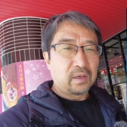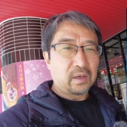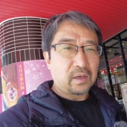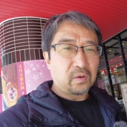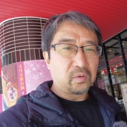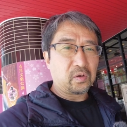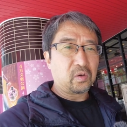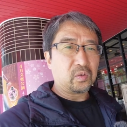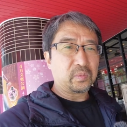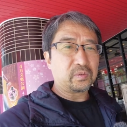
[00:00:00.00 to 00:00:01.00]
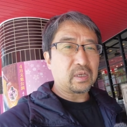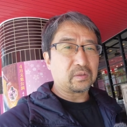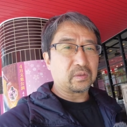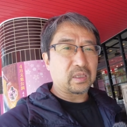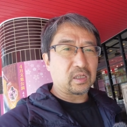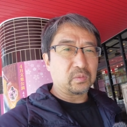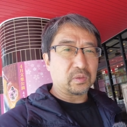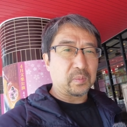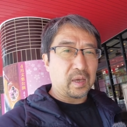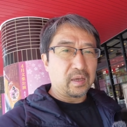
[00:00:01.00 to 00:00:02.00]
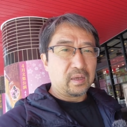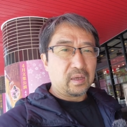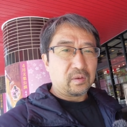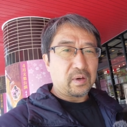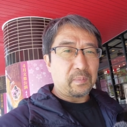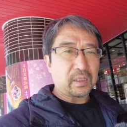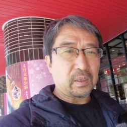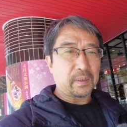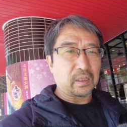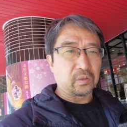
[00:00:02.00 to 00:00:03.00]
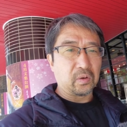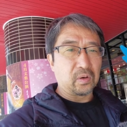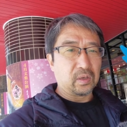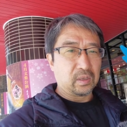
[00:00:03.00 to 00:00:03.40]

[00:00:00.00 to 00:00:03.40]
えー、このお文楽の鷺娘はパタパタと、は